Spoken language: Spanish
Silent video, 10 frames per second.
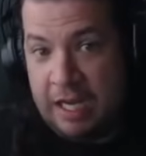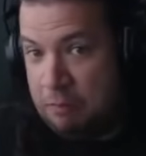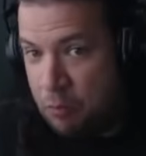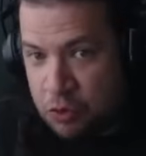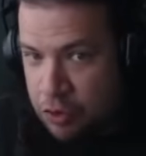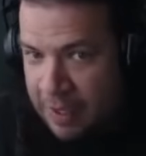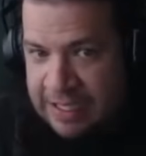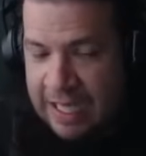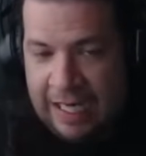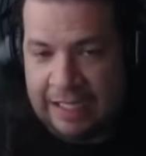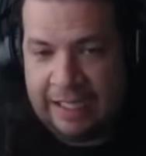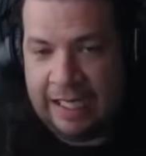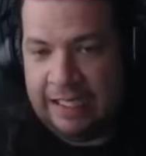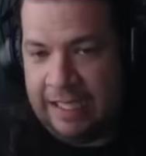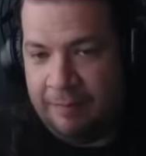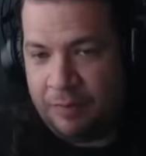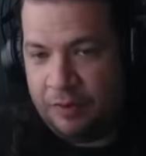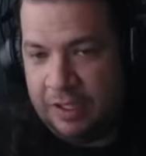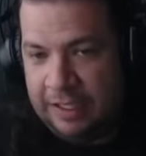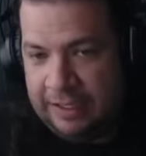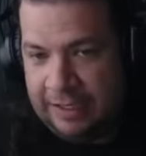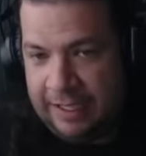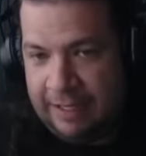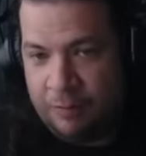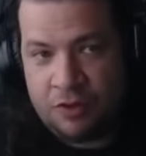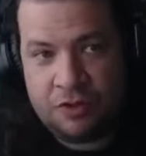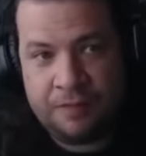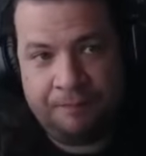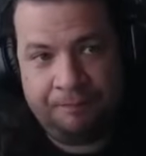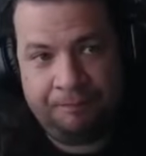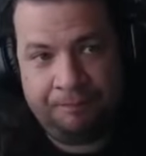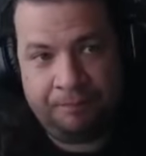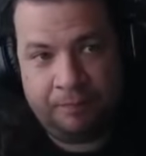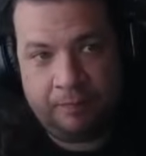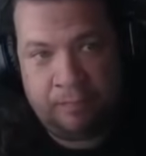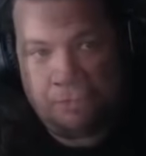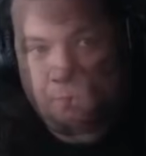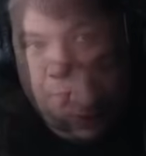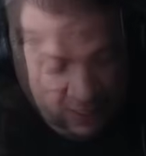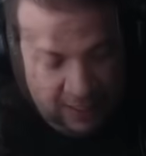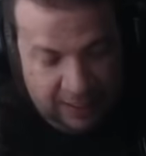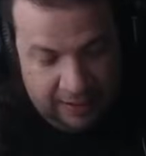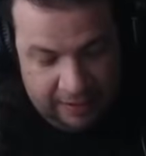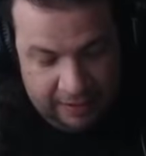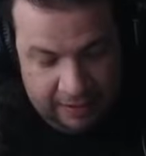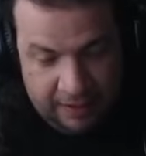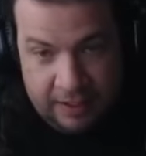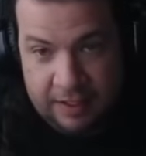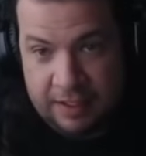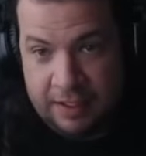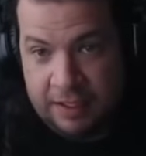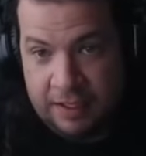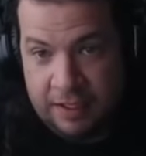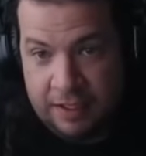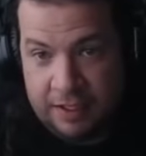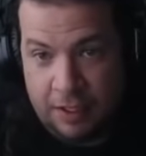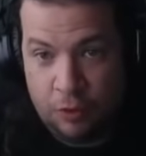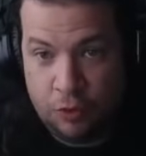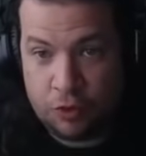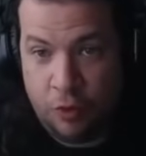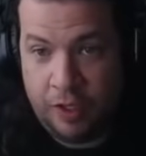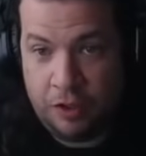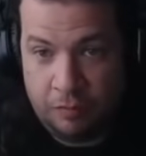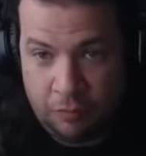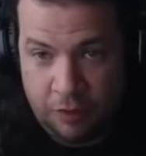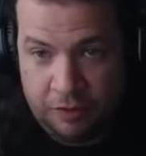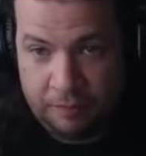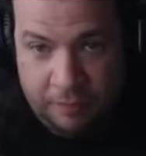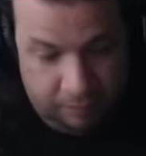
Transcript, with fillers: Y mucho más adelante en el tiempo tenemos el segundo sueño. Voy